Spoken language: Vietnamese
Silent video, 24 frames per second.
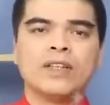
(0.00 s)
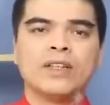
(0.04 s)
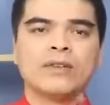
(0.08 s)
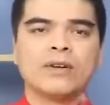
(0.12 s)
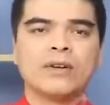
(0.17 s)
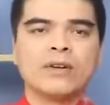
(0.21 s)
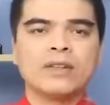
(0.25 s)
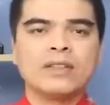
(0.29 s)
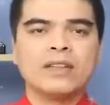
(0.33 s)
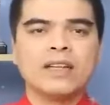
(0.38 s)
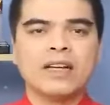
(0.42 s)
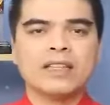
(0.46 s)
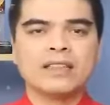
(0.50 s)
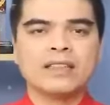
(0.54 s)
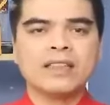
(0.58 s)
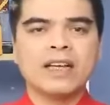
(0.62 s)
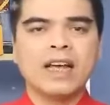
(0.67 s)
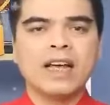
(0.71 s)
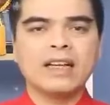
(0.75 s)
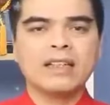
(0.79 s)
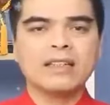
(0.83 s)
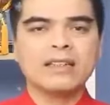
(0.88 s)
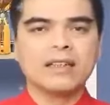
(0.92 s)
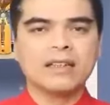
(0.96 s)
Vì nó có thể
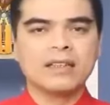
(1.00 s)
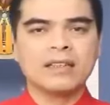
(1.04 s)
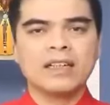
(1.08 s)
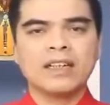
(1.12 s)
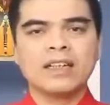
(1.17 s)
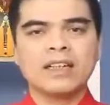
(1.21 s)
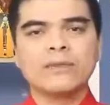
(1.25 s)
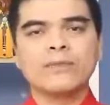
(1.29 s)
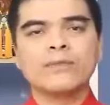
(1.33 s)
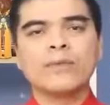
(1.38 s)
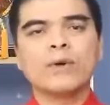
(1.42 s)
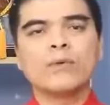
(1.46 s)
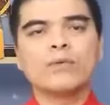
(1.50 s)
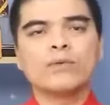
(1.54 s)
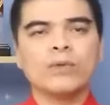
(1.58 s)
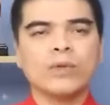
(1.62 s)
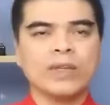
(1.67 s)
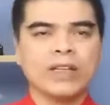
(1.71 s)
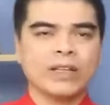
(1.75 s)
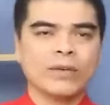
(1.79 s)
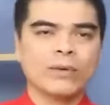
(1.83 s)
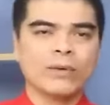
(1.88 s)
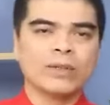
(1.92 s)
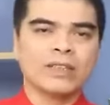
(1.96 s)
sẽ ảnh hưởng đến cái phong
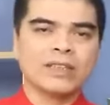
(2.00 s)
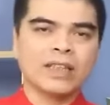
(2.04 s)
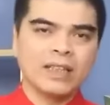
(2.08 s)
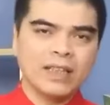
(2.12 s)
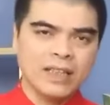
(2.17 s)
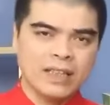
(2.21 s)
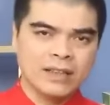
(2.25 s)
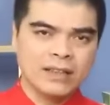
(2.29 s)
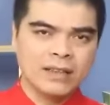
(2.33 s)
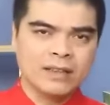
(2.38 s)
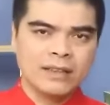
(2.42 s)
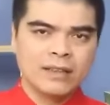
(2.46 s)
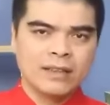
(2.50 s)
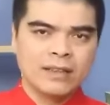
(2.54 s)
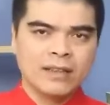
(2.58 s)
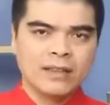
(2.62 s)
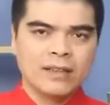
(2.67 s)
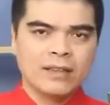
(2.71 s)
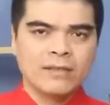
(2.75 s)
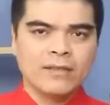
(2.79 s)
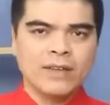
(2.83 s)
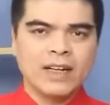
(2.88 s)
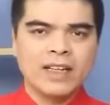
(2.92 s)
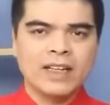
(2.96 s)
thủy của gia đình
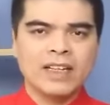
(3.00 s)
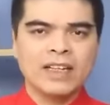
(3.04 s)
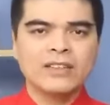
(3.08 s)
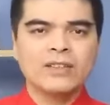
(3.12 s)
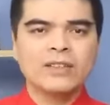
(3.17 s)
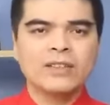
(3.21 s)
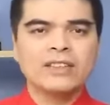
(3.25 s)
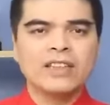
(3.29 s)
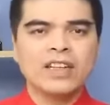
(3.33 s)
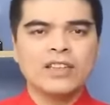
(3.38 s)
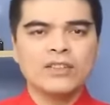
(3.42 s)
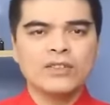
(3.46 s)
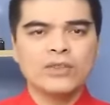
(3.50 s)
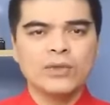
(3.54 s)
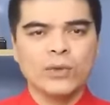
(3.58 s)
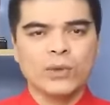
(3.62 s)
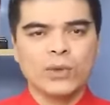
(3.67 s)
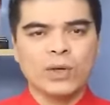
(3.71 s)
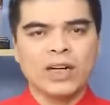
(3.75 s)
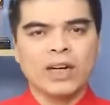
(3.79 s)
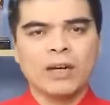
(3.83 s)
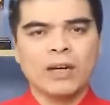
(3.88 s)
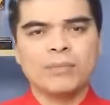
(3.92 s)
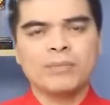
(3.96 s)
và khiến cho gia
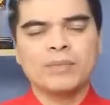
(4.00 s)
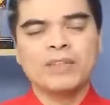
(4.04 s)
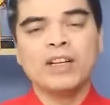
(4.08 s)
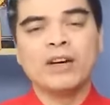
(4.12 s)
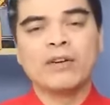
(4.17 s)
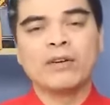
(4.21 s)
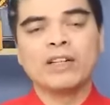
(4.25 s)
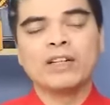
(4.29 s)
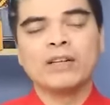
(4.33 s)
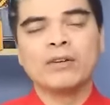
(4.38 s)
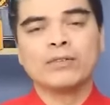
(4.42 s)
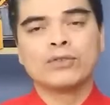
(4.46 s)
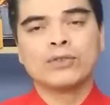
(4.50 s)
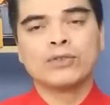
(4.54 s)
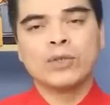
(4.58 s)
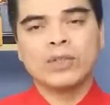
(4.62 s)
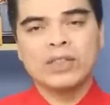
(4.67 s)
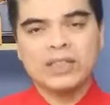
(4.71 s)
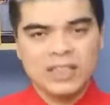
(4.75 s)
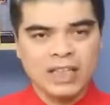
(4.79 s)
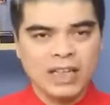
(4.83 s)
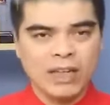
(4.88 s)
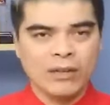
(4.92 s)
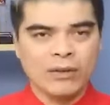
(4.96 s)
chủ gặp nhiều cái điều
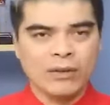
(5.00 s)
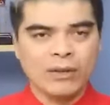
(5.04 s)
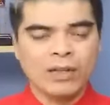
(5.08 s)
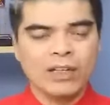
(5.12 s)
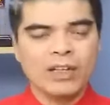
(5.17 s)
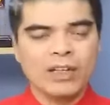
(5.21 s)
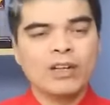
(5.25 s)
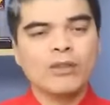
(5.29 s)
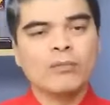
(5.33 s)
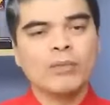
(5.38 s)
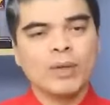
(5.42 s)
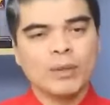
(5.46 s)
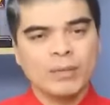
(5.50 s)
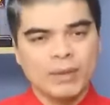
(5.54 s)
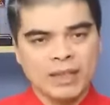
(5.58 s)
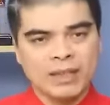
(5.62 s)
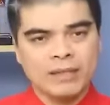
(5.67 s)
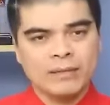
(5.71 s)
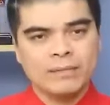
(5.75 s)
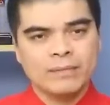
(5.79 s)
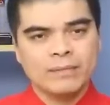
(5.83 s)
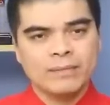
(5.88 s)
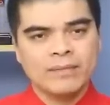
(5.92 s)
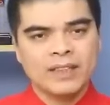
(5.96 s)
xui xẻo, không may
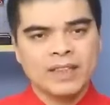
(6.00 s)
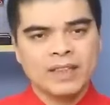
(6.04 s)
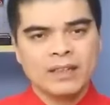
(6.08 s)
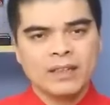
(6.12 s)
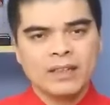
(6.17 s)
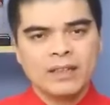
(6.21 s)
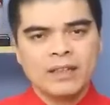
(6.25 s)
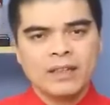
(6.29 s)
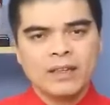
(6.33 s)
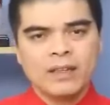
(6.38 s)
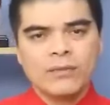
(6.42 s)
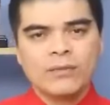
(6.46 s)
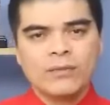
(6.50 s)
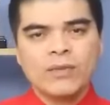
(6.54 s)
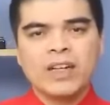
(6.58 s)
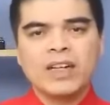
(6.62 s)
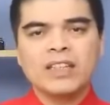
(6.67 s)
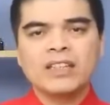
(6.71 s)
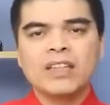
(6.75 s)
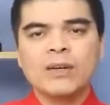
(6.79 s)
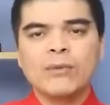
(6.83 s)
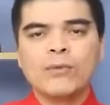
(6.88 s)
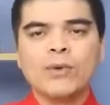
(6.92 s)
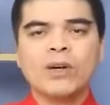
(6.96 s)
mắn.
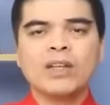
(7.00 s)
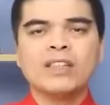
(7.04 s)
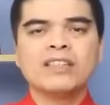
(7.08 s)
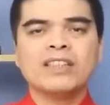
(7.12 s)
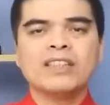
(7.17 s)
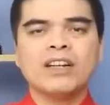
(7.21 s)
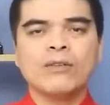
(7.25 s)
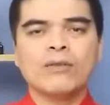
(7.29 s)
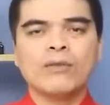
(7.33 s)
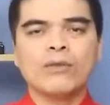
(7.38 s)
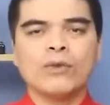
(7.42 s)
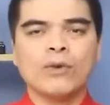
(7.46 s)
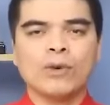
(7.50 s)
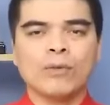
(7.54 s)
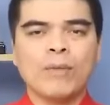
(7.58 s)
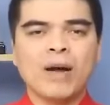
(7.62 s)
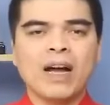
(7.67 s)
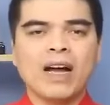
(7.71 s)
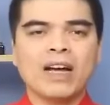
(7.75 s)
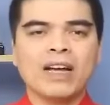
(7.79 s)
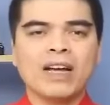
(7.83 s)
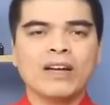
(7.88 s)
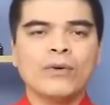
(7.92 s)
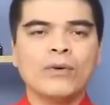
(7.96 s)
Với cái tầm quan trọng
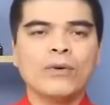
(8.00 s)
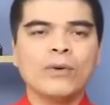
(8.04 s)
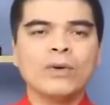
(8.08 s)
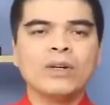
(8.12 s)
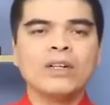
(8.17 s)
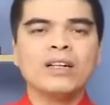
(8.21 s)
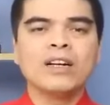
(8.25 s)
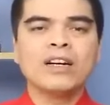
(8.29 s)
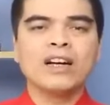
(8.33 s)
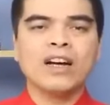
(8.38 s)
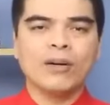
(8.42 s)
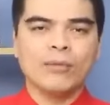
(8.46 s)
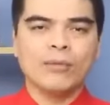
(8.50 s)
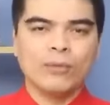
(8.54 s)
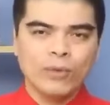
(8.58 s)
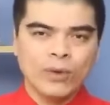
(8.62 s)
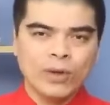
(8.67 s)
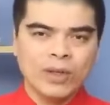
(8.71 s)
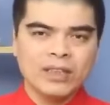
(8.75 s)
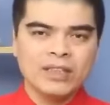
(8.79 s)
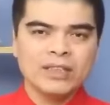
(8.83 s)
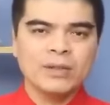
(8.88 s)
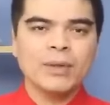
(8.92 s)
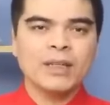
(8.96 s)
của ba cái hũ nước gạo
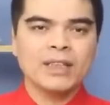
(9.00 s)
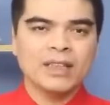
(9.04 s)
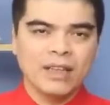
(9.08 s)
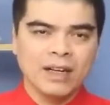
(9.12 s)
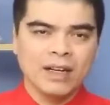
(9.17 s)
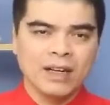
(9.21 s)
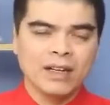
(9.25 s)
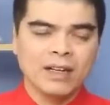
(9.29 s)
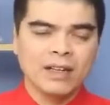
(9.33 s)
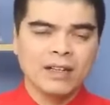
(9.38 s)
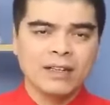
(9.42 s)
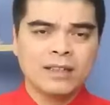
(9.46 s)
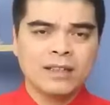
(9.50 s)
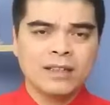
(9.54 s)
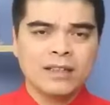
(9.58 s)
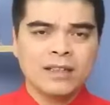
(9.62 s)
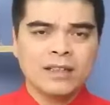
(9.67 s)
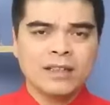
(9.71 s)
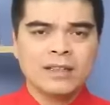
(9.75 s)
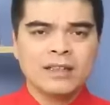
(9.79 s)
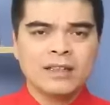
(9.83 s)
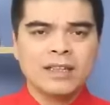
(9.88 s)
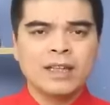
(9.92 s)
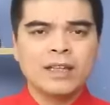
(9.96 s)
muối trên bàn thờ ấy,
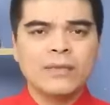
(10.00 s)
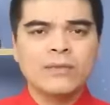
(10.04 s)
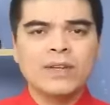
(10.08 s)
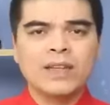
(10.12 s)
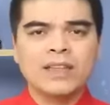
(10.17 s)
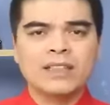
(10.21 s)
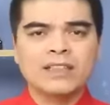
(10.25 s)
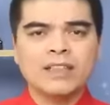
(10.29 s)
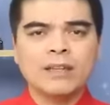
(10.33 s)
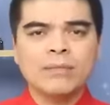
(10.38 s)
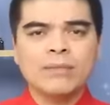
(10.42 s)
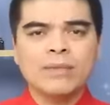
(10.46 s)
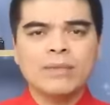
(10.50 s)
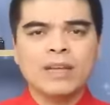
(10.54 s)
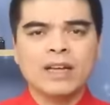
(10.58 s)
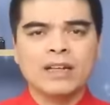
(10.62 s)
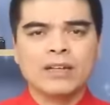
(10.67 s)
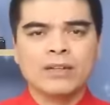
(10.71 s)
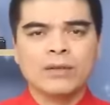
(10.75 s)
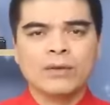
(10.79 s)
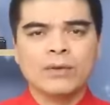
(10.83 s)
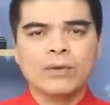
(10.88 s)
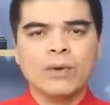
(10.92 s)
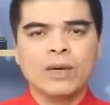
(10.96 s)
thì cái việc sắp
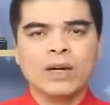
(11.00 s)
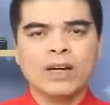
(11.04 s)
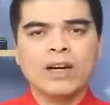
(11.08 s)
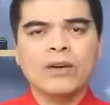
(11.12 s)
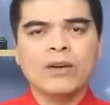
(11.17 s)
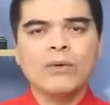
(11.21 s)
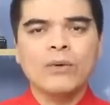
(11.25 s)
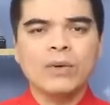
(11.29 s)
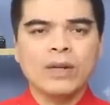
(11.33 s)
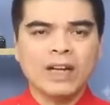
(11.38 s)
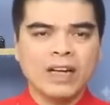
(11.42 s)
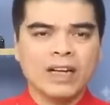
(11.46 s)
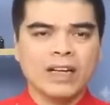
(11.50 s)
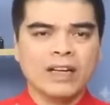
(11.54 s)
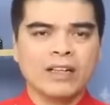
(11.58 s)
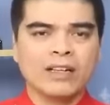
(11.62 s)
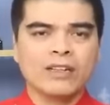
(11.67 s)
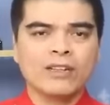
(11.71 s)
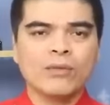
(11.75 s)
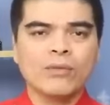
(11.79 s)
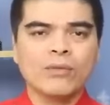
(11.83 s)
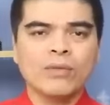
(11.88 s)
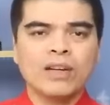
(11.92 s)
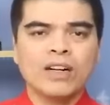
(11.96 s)
đặt của các hũ
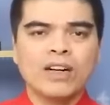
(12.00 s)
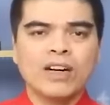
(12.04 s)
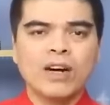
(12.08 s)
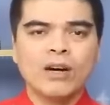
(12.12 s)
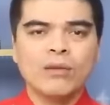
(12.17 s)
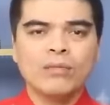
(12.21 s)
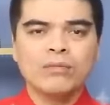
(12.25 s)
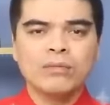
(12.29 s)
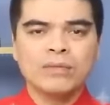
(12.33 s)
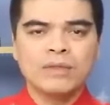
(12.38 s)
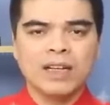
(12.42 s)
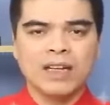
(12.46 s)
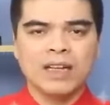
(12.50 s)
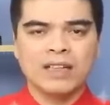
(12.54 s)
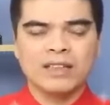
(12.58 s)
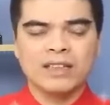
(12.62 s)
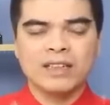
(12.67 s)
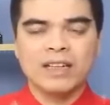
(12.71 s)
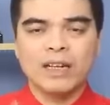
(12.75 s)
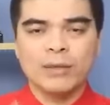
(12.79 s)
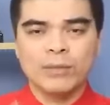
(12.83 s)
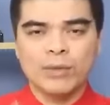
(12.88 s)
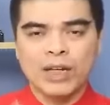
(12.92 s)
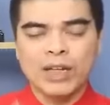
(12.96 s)
này cũng không
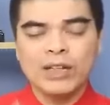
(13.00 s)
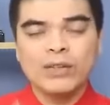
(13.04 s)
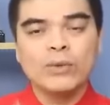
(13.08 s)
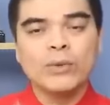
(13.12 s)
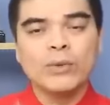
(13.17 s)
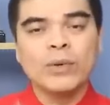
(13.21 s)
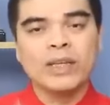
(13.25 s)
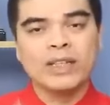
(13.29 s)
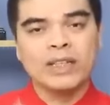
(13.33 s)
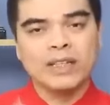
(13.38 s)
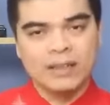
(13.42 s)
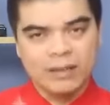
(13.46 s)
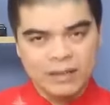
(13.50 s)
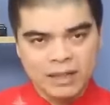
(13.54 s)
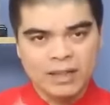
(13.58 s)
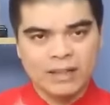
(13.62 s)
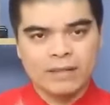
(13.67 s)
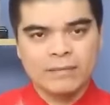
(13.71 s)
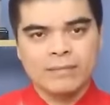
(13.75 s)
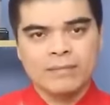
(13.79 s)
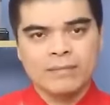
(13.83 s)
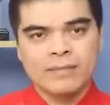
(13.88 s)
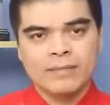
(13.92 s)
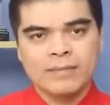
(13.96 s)
thể tiến hành một cách tùy tiện
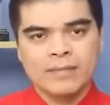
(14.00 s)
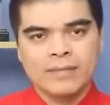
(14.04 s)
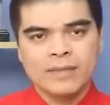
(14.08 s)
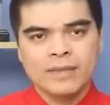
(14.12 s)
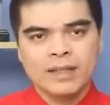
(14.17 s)
được.